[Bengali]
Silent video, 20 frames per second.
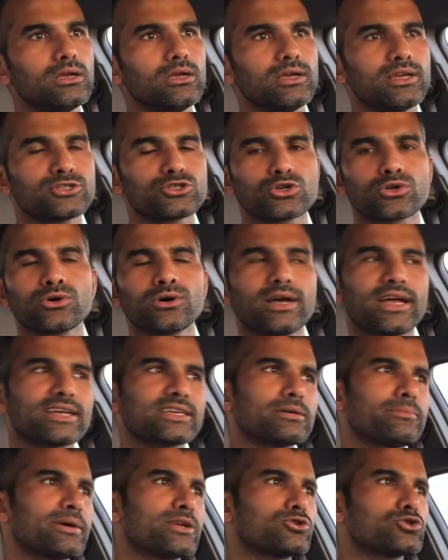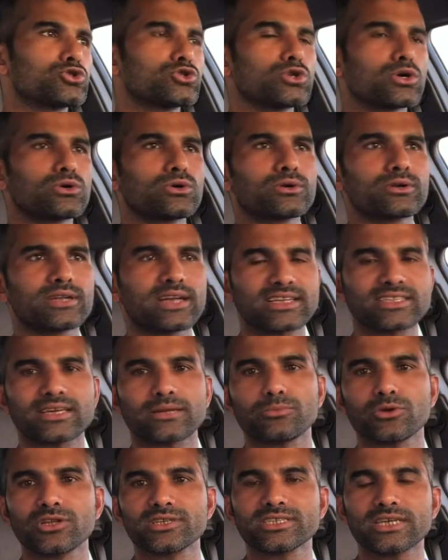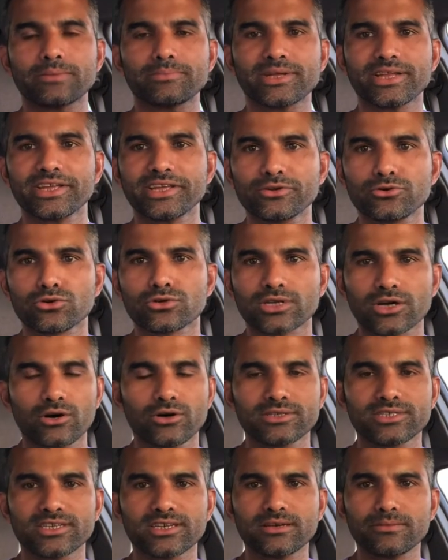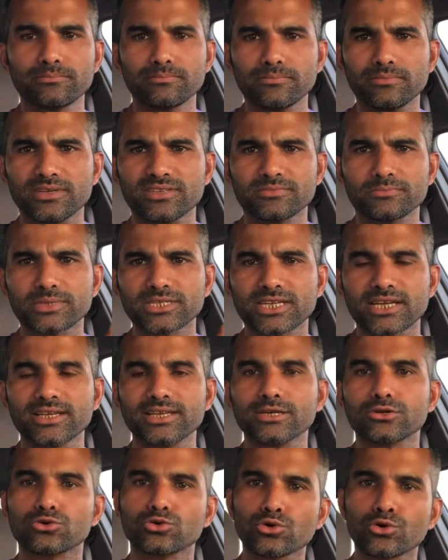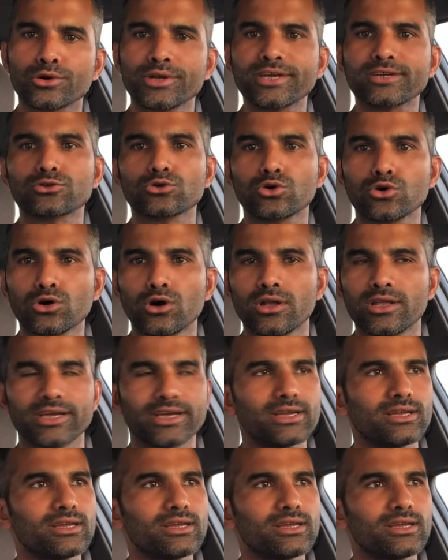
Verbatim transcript: এজন্য একটা মানুষ যখন ডাক্তার বলে যে আপনার এই রোগটা হয়েছে স্পেশালি ক্রনিক রোগ হলে